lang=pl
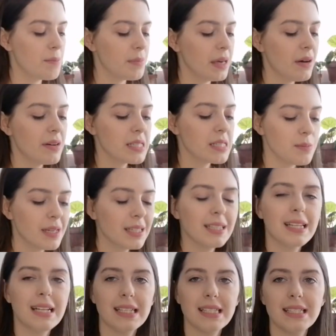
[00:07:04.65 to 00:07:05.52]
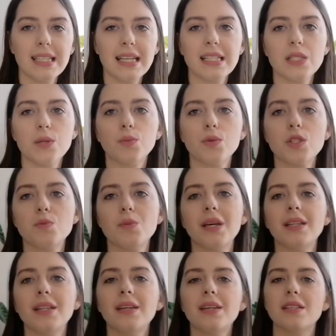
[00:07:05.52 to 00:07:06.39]
Białe zmiany na liściach są to
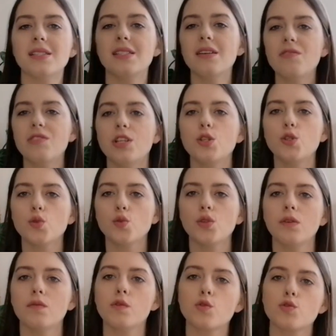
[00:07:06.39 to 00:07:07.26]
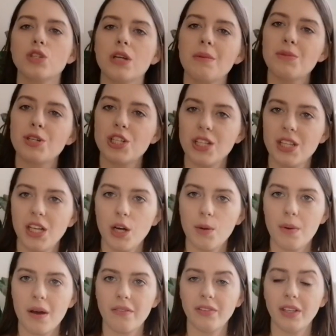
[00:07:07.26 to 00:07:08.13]
zmiany, gdzie w liściu nie wyróżniamy
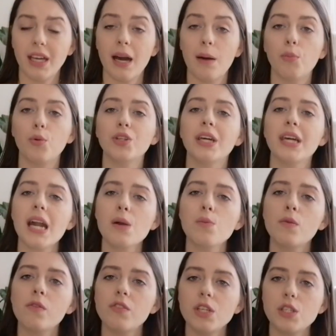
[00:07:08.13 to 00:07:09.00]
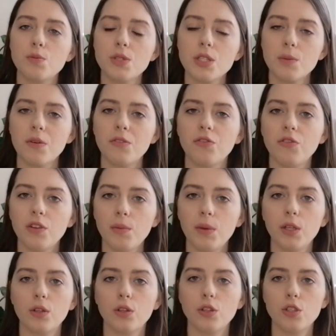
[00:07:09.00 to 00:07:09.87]
żadnego barwnika, bo tak jak mówiliśmy sobie w
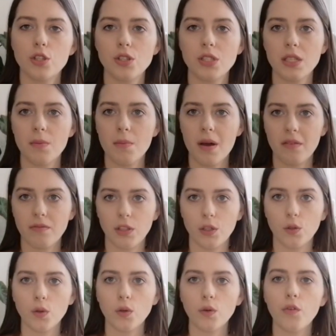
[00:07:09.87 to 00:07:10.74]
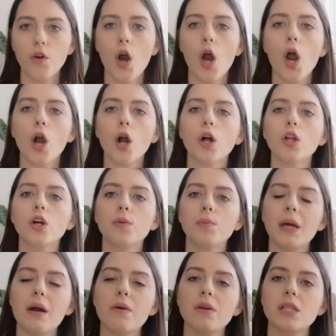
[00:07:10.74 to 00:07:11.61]
filmie dotyczącym barwników,
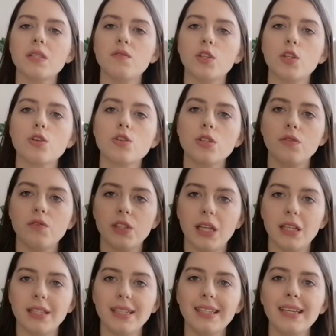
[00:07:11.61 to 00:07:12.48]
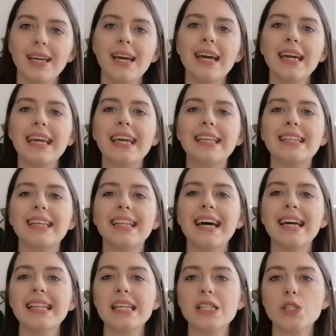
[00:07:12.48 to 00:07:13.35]
kolor biały jest widoczny wtedy, kiedy
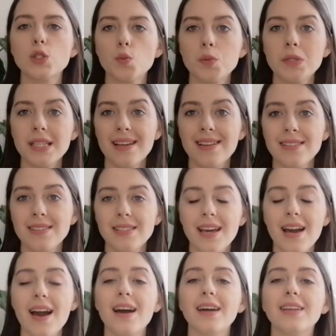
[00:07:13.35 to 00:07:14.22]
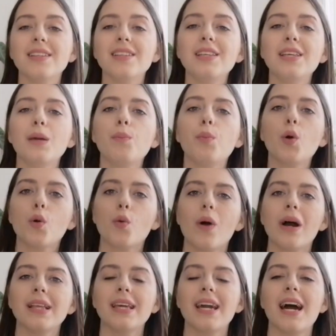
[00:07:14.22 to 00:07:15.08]
dana substancja nie
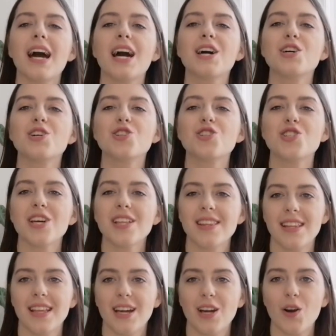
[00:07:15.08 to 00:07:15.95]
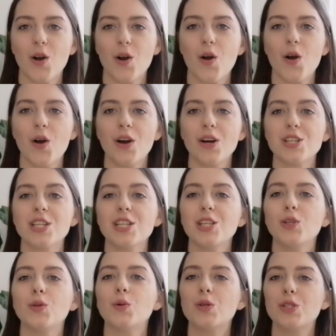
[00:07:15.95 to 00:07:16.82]
pochłania żadnego,
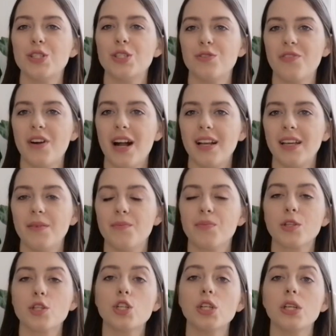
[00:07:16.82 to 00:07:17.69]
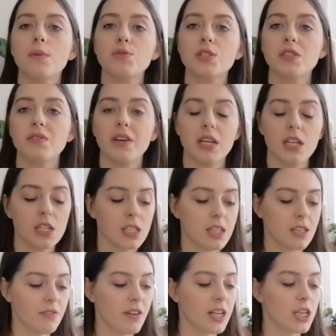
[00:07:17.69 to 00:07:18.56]
żadnej długości fali, czyli nie przyswaja
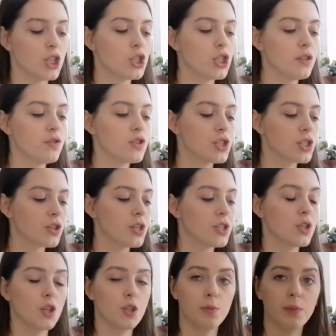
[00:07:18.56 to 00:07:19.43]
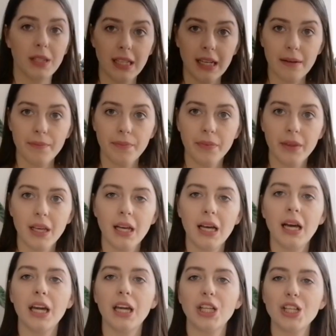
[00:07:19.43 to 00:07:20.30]
żadnej fali, czyli wszystko jest odbite.
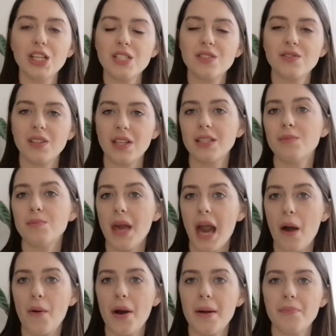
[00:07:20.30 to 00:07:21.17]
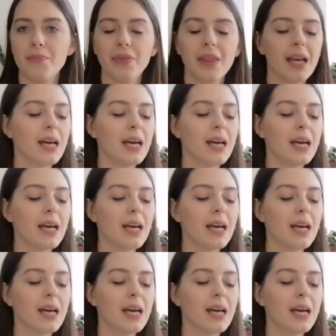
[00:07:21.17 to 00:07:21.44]
I to jest wtedy białe.